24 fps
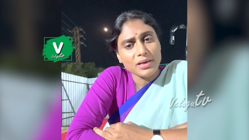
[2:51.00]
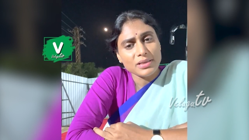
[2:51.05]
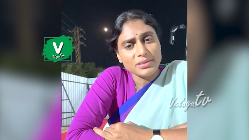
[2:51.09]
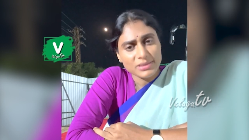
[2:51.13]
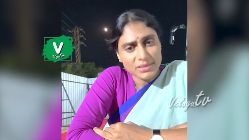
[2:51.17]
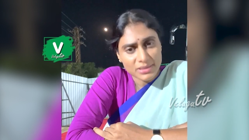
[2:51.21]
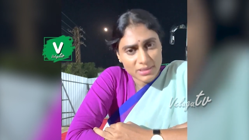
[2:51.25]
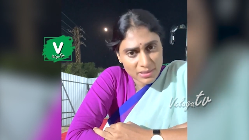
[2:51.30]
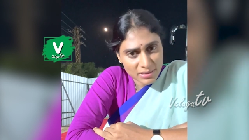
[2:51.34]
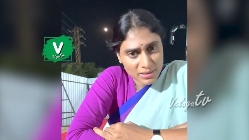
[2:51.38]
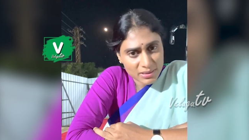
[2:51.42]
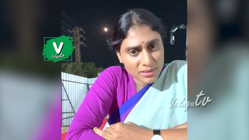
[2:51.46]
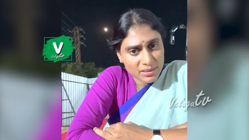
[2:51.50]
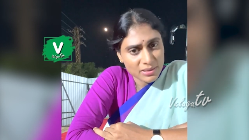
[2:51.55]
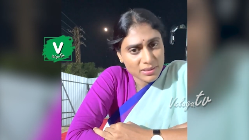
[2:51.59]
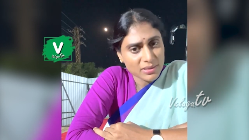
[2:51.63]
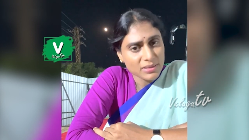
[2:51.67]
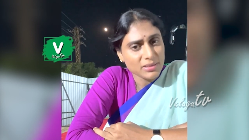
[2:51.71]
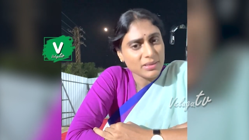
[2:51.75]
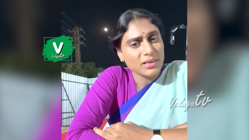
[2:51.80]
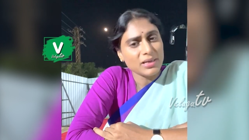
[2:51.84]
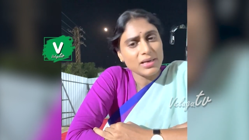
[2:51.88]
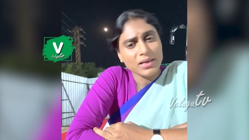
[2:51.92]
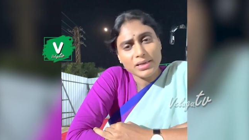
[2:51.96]
అసలు
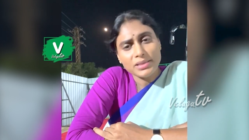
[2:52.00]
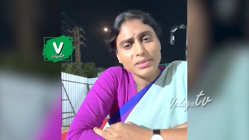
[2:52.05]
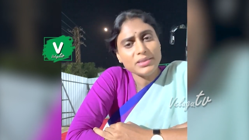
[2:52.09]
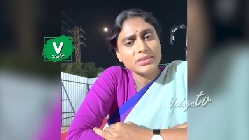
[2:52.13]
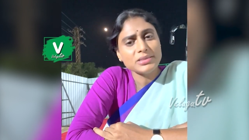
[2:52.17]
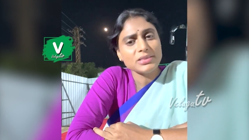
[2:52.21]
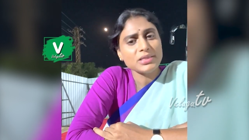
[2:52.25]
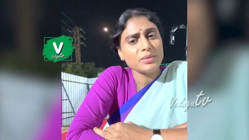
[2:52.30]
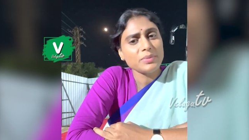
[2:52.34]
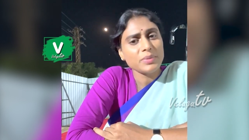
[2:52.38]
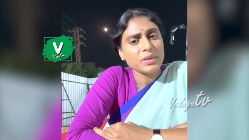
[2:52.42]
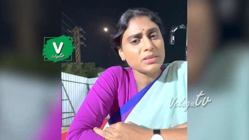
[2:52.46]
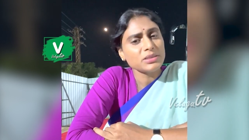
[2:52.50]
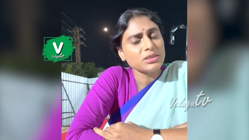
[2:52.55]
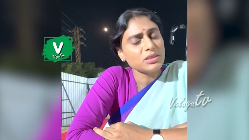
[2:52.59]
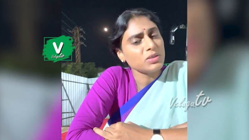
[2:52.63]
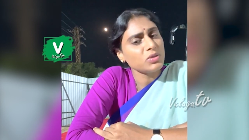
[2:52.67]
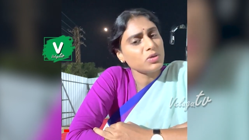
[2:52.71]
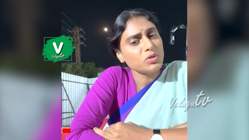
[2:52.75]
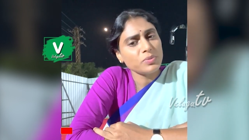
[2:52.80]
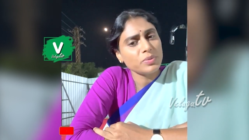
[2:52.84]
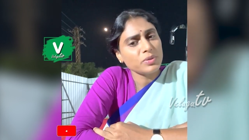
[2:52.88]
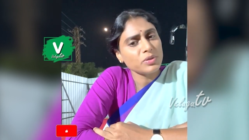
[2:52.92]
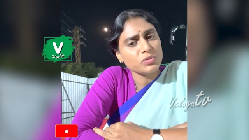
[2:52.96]
ఎలాంటి
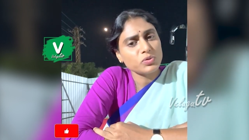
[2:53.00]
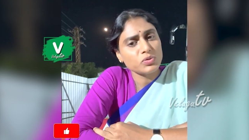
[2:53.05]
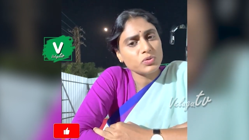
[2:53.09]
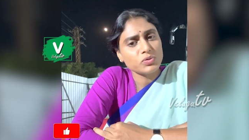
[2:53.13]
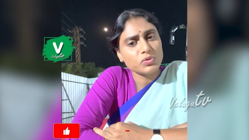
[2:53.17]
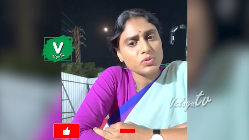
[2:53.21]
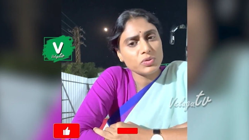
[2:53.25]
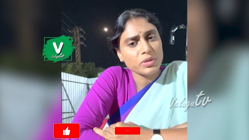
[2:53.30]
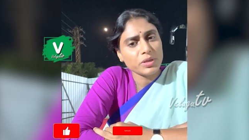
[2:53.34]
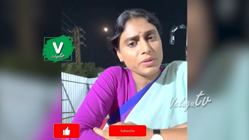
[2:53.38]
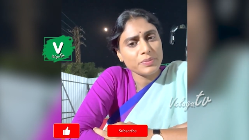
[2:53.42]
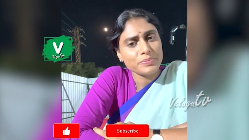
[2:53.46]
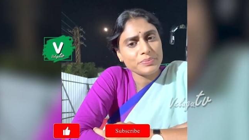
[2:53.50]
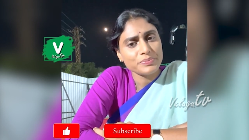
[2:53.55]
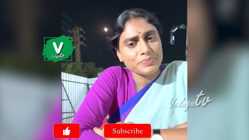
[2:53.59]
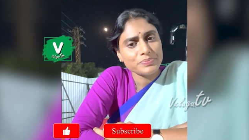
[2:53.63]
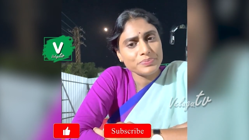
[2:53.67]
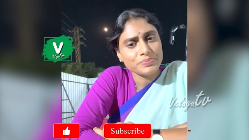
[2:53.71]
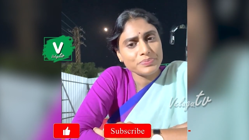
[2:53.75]
సమాజంలో బ్రతుకుతున్నాం